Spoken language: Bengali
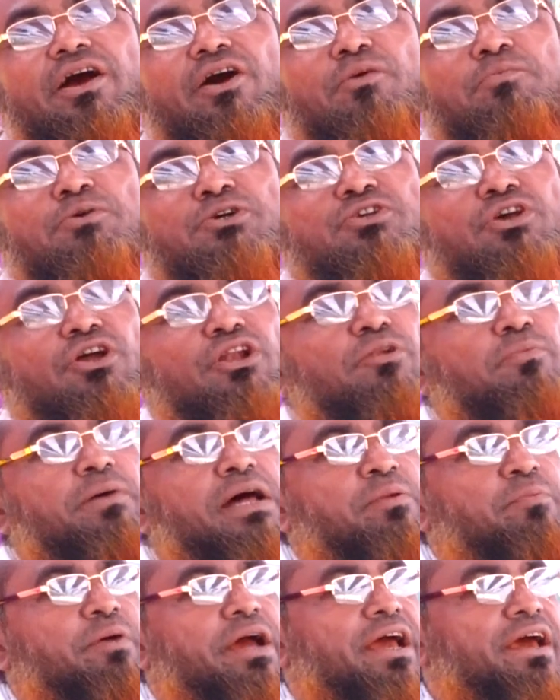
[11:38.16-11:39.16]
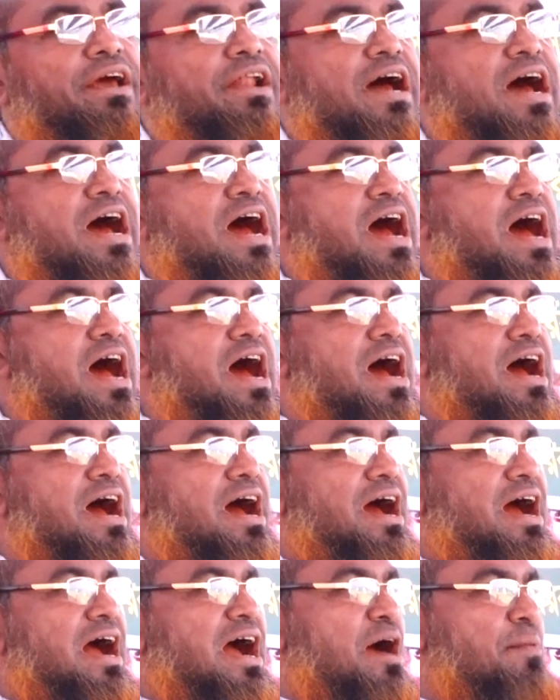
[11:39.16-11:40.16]
অমুসলমান ভাইয়েরা
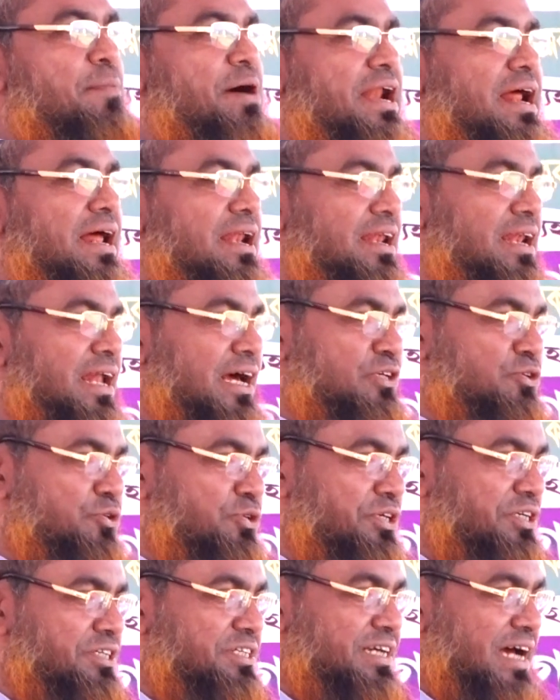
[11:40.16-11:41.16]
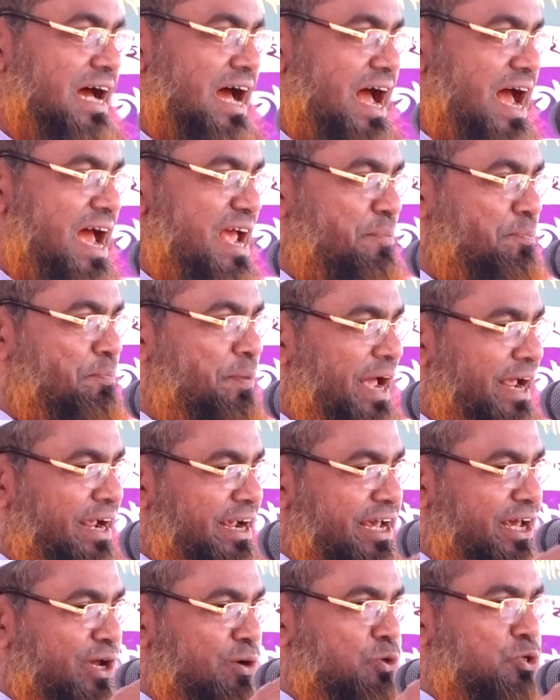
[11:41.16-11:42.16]
আমার আল্লাহ যদি চাই
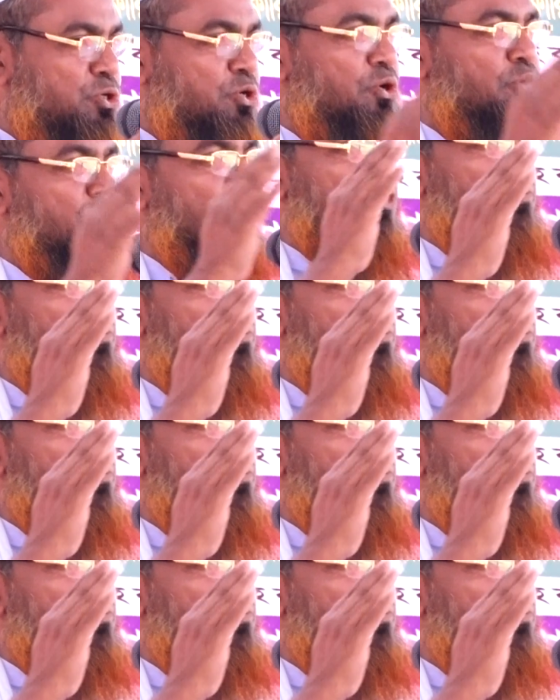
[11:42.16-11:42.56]
ব্যাংকিও শূন্য